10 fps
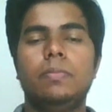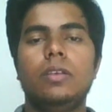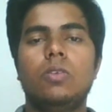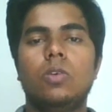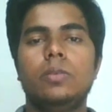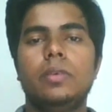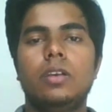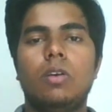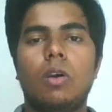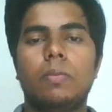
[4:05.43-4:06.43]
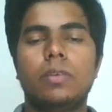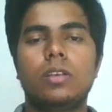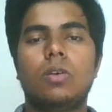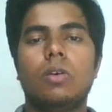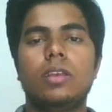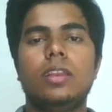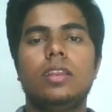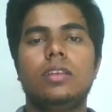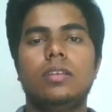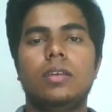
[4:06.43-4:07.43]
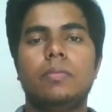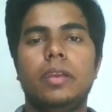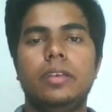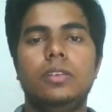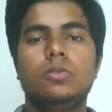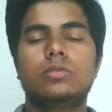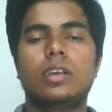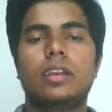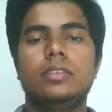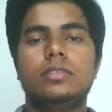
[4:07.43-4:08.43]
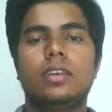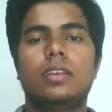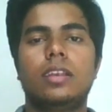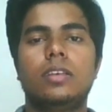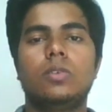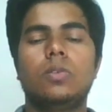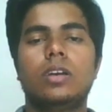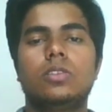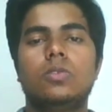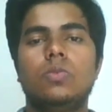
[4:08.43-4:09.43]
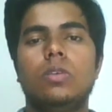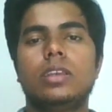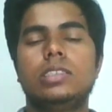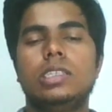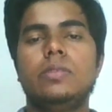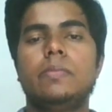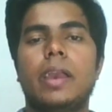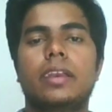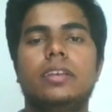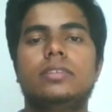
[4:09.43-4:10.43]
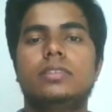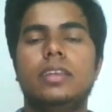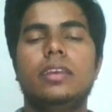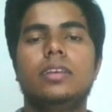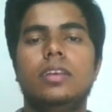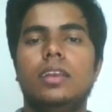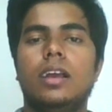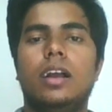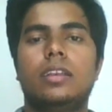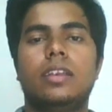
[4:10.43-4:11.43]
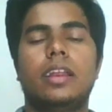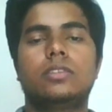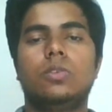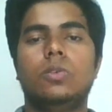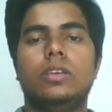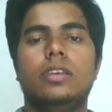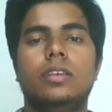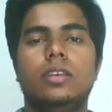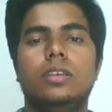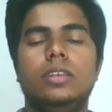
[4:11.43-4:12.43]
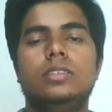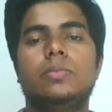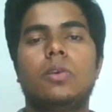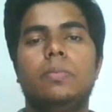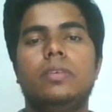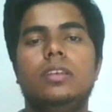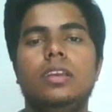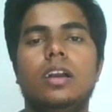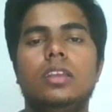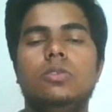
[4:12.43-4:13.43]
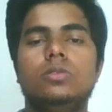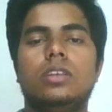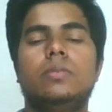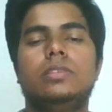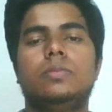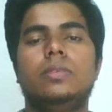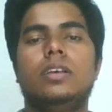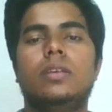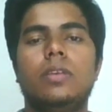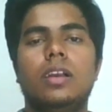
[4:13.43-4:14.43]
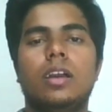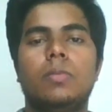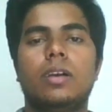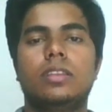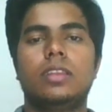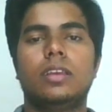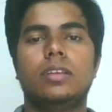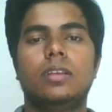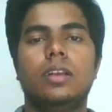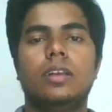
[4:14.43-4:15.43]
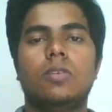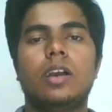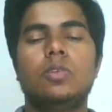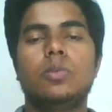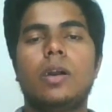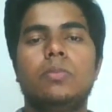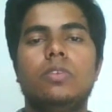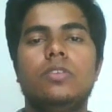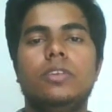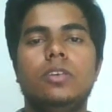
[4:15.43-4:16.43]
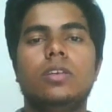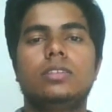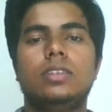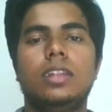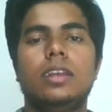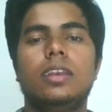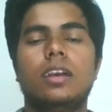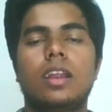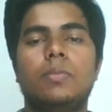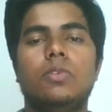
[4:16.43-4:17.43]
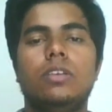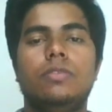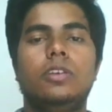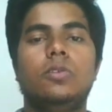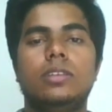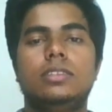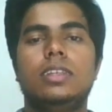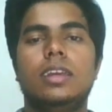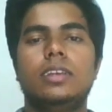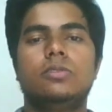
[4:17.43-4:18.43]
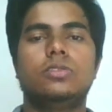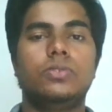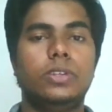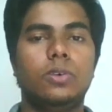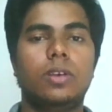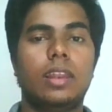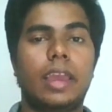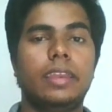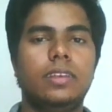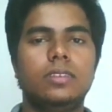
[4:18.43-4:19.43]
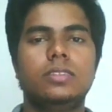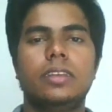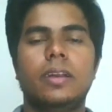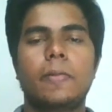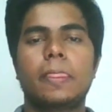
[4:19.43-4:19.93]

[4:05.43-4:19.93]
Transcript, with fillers: भी कोई भी कॉपर कॉयल में इंड्यूस करंट जनरेट होगा तो वो किसी भी मैग्नेट से अट्रैक्ट होगी इस प्रॉपर्टी का यूज़ हम स्पीकर में कर पाते हैं तो आई होप आपको ये वीडियो अच्छी लगी अगर आपको ये वीडियो अच्छी लगी तो इस वीडियो को लाइक कीजिएगा